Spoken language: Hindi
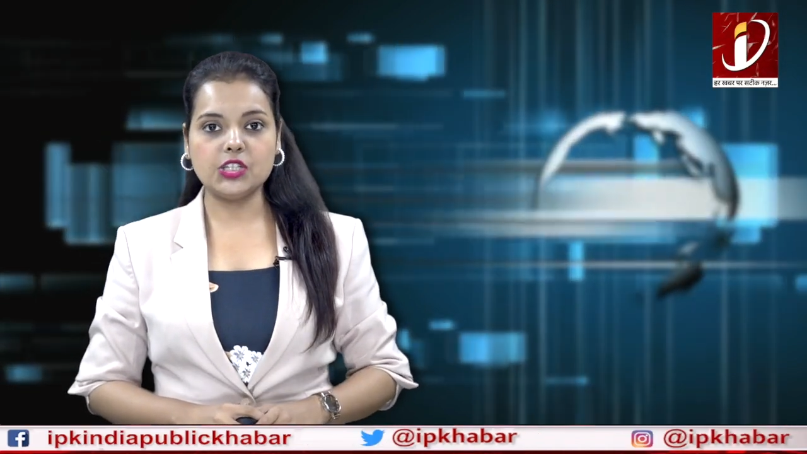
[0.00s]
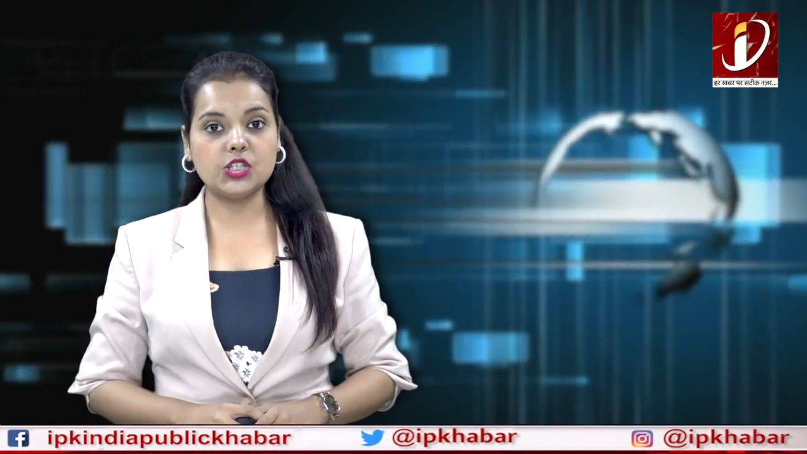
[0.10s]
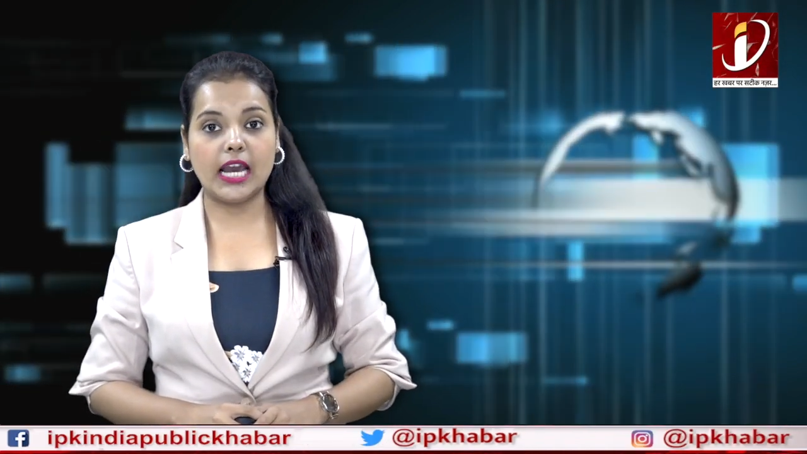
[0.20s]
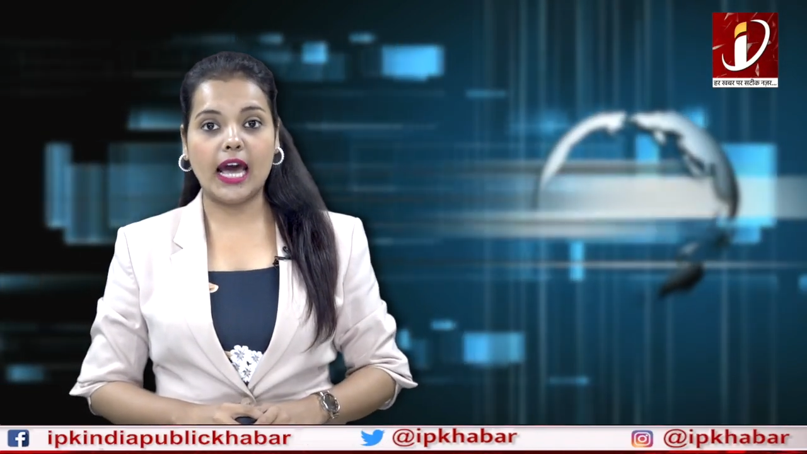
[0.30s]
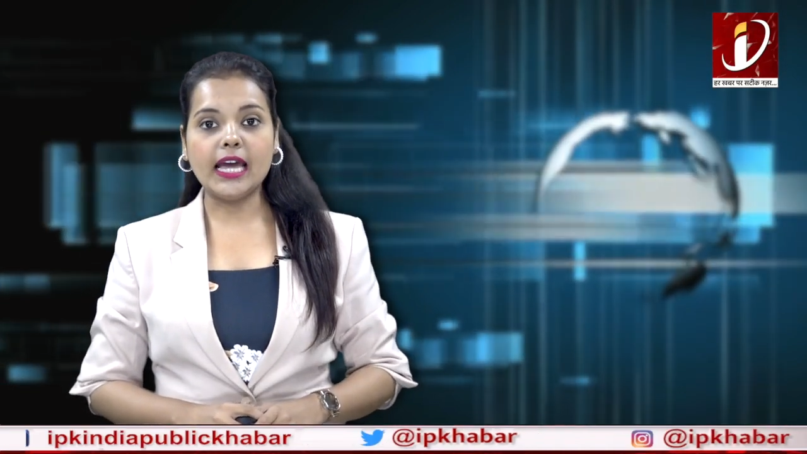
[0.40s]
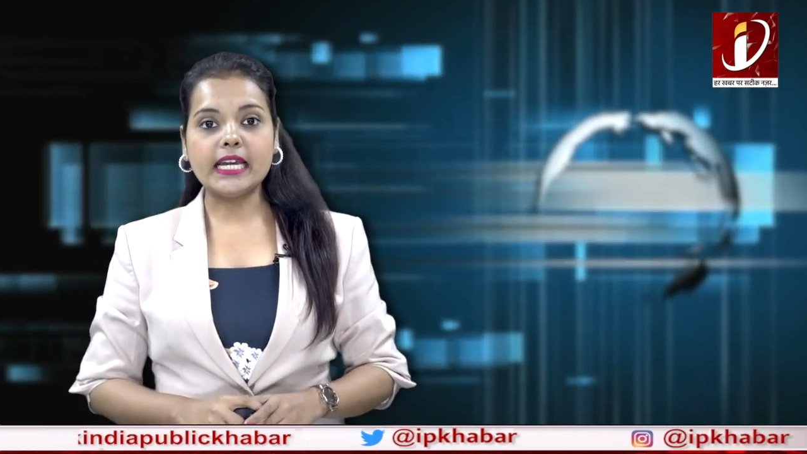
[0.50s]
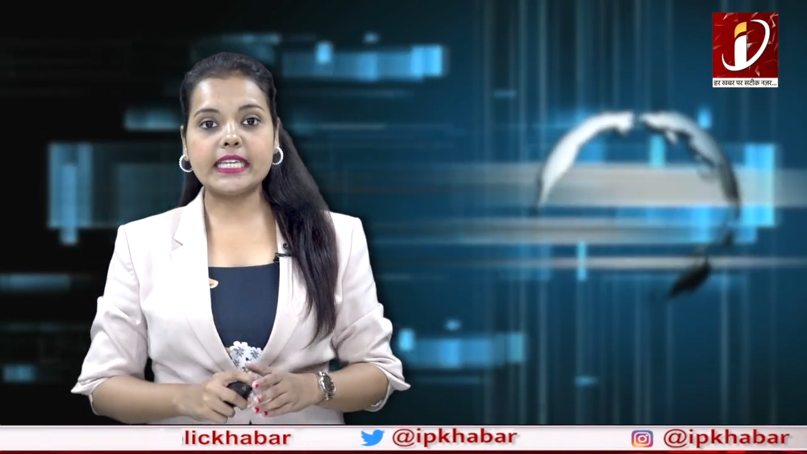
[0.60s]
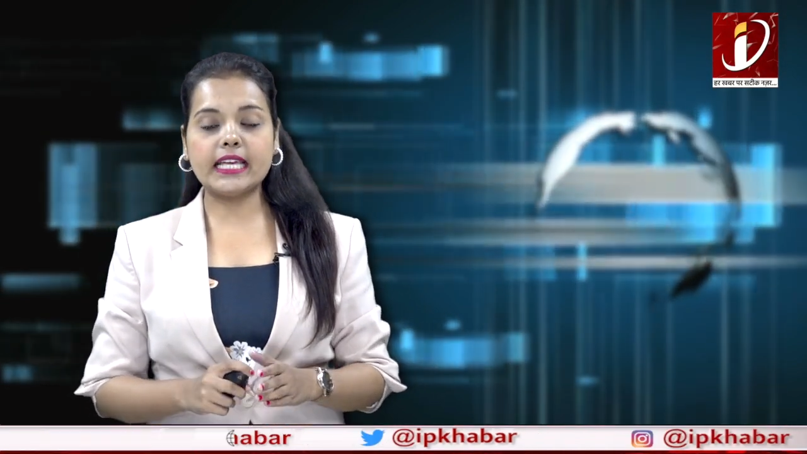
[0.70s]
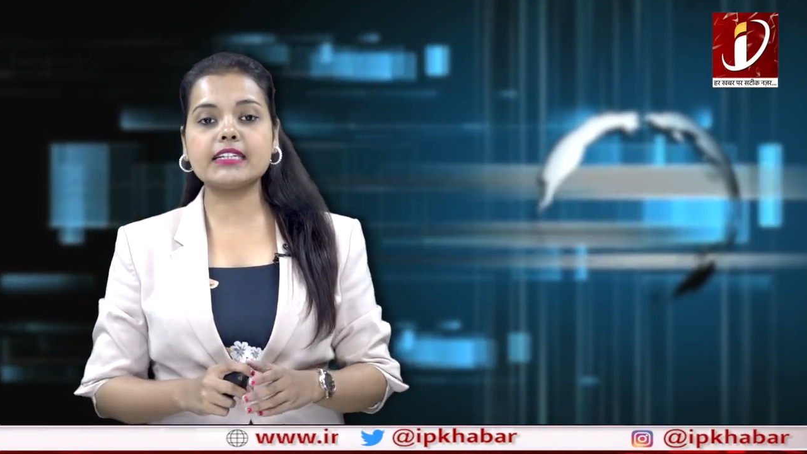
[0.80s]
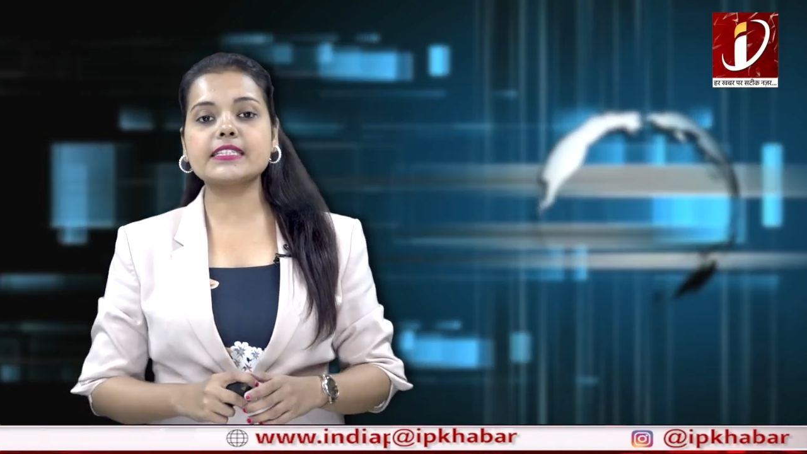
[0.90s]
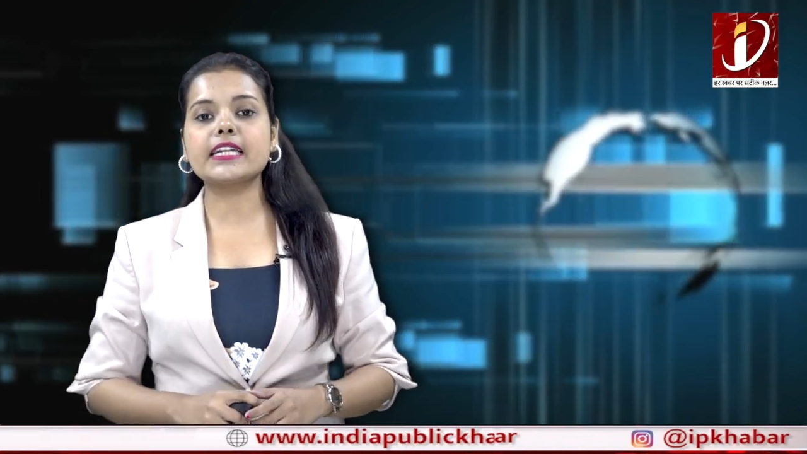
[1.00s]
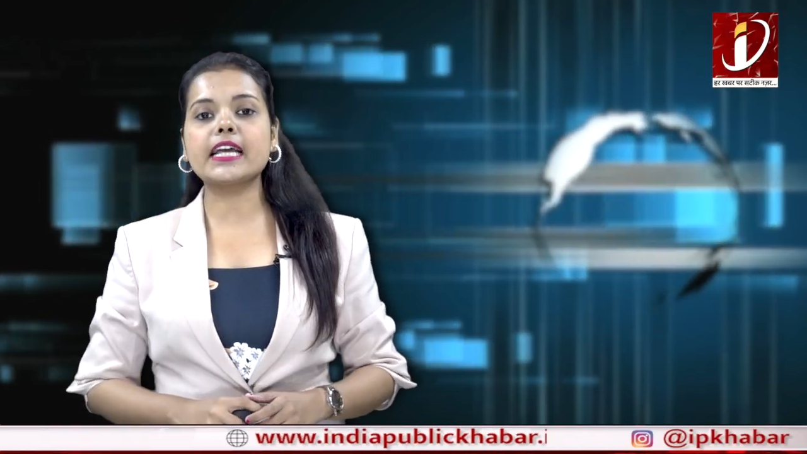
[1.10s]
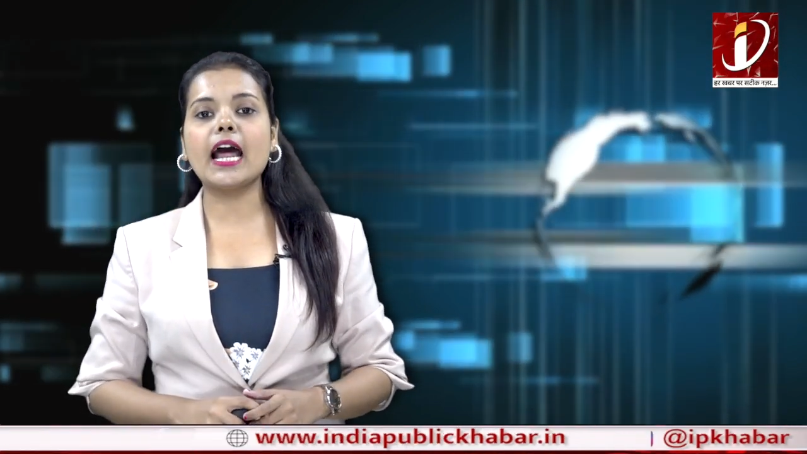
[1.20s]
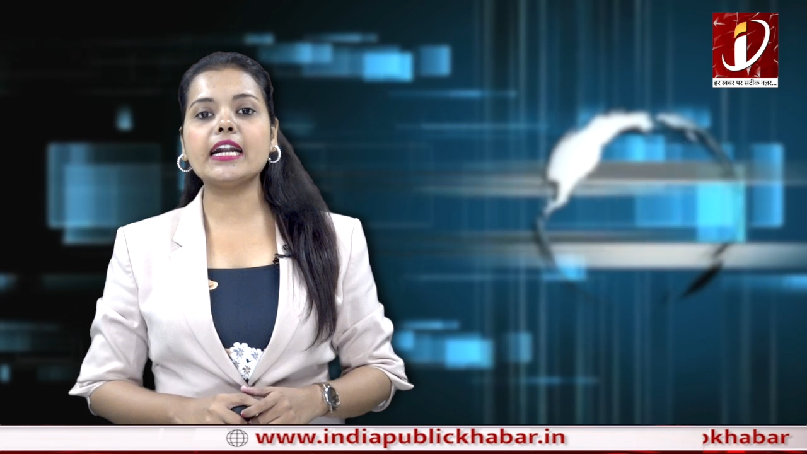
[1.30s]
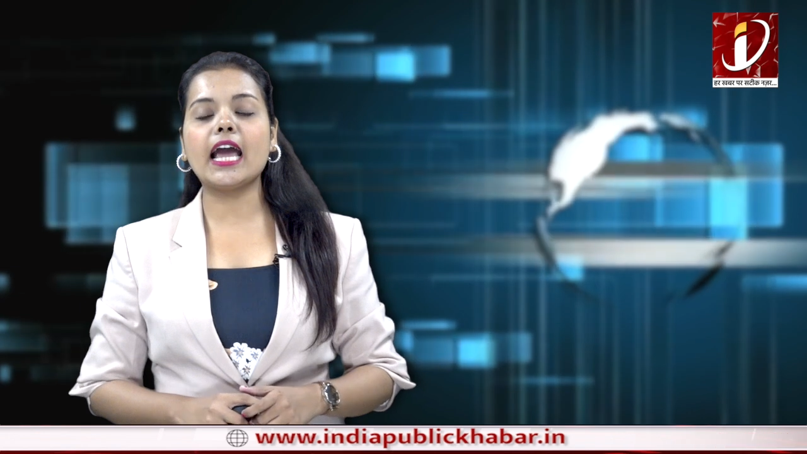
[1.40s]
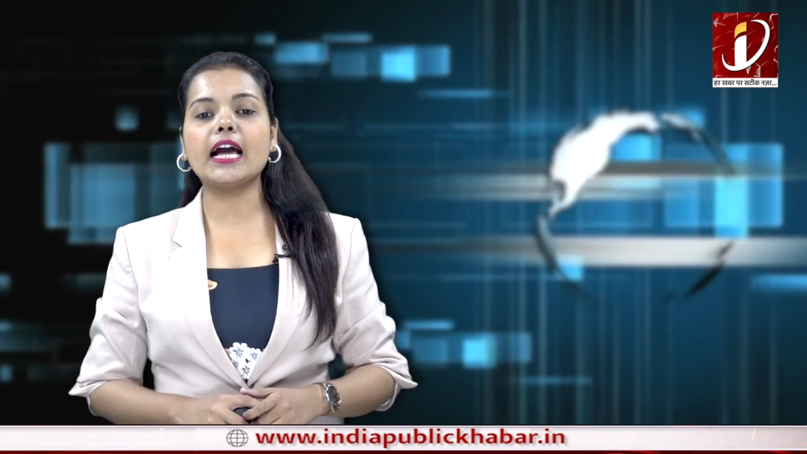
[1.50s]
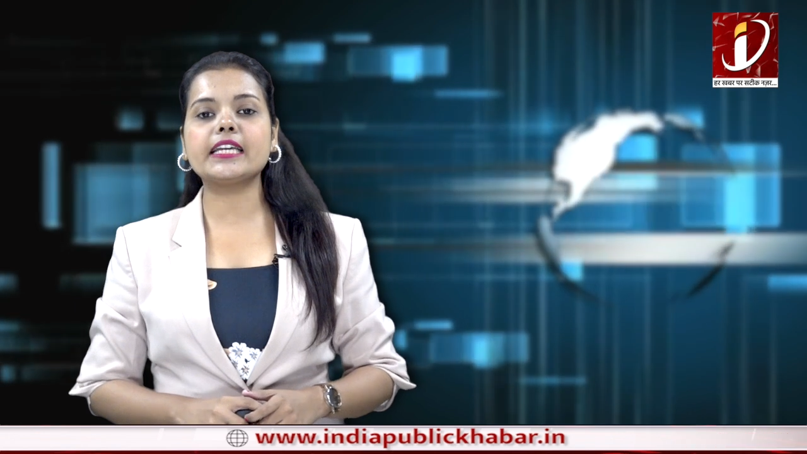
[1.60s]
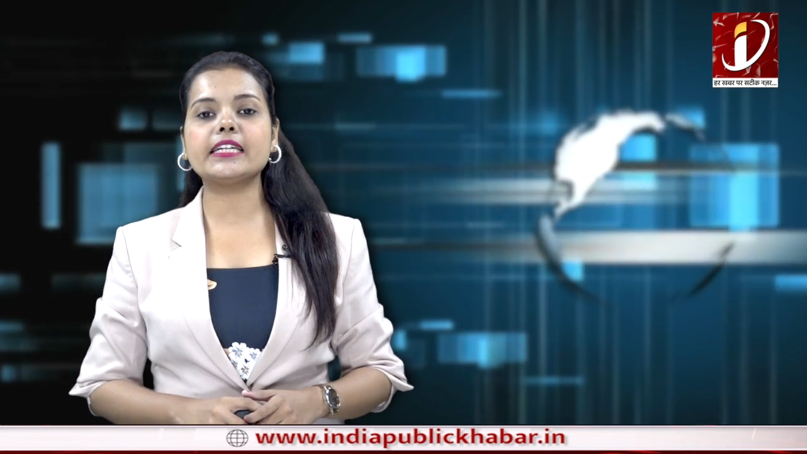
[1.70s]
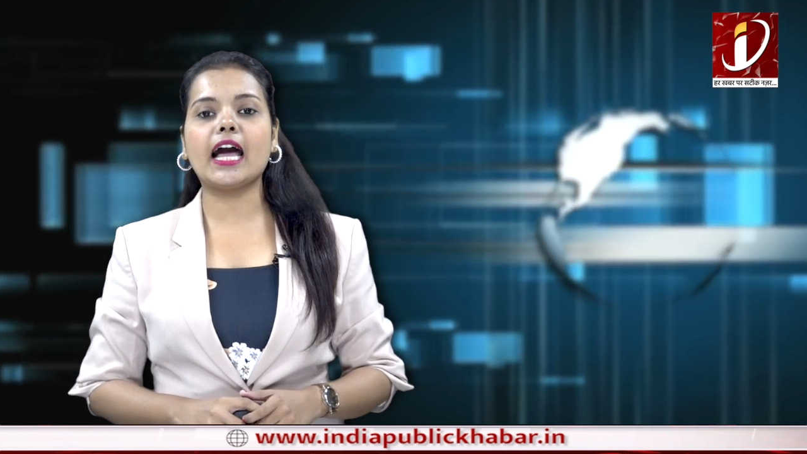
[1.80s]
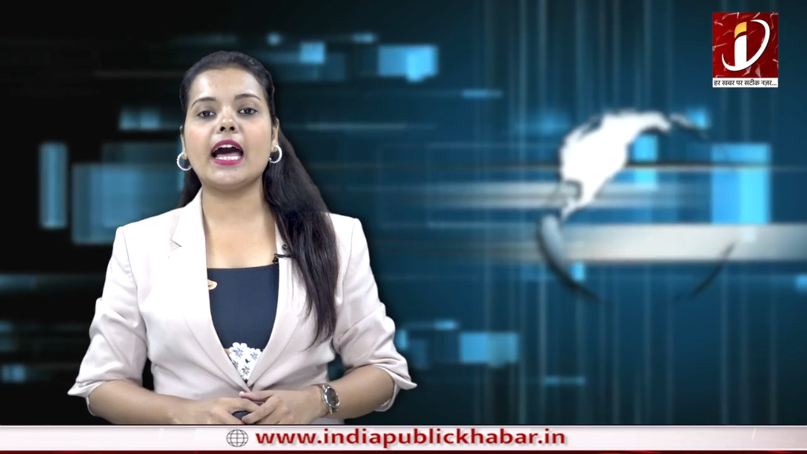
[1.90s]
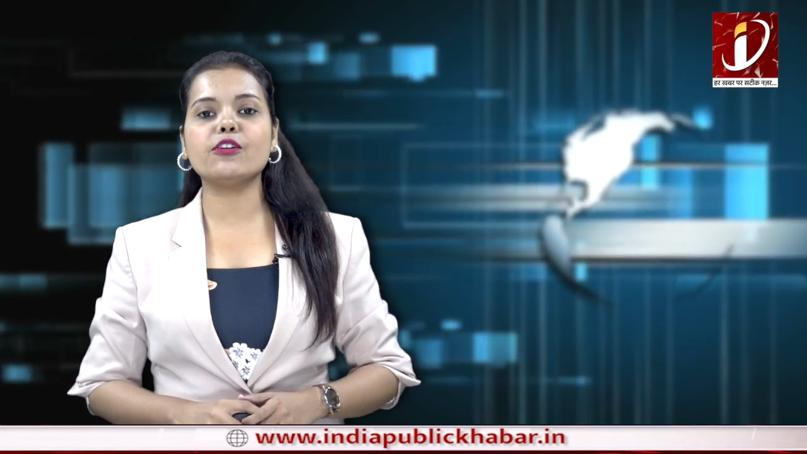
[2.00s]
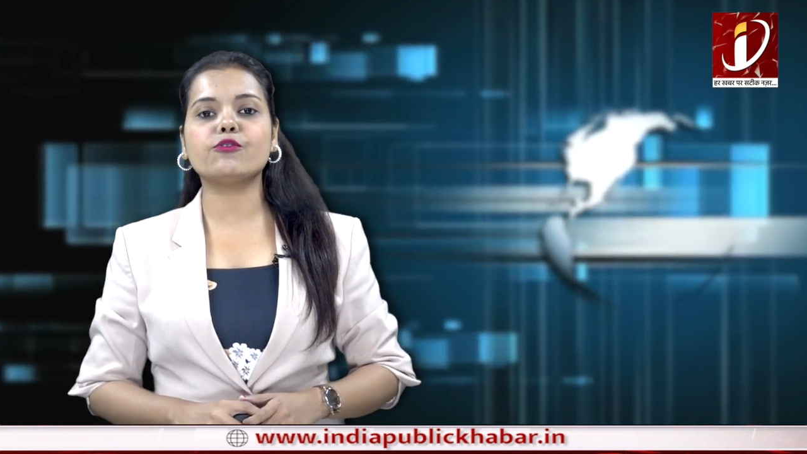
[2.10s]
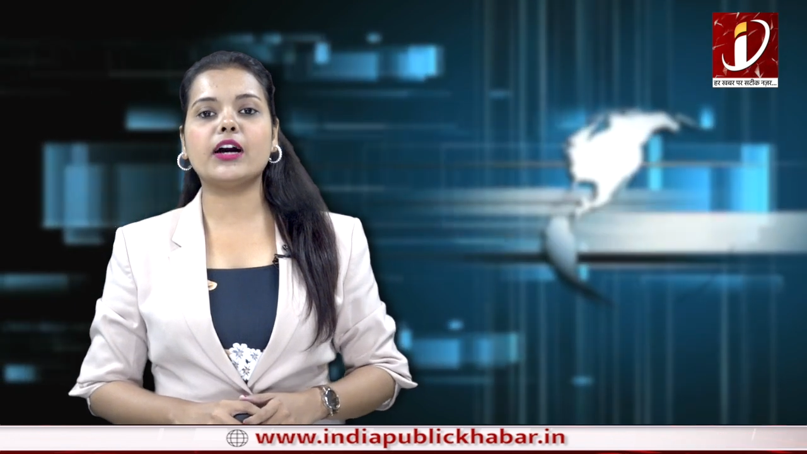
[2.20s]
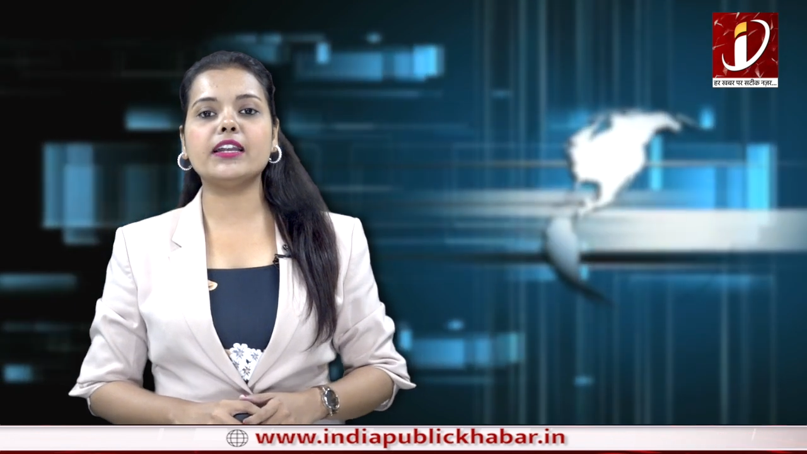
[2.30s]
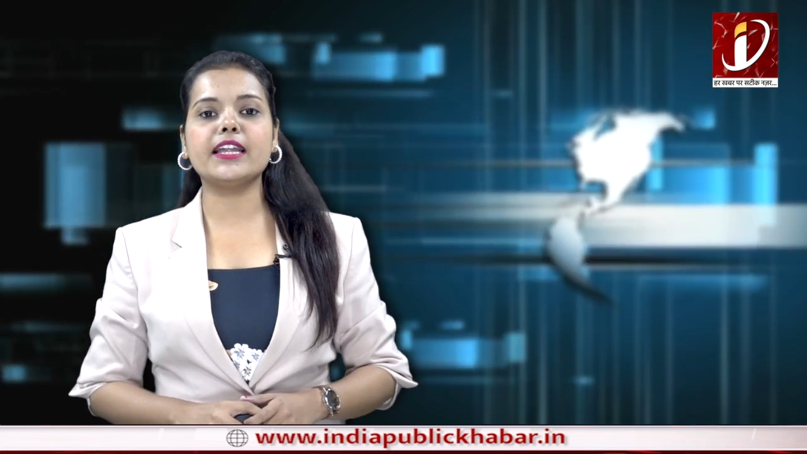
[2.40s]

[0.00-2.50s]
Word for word: जी हाँ केंद्र सरकार ने आखिरकार वन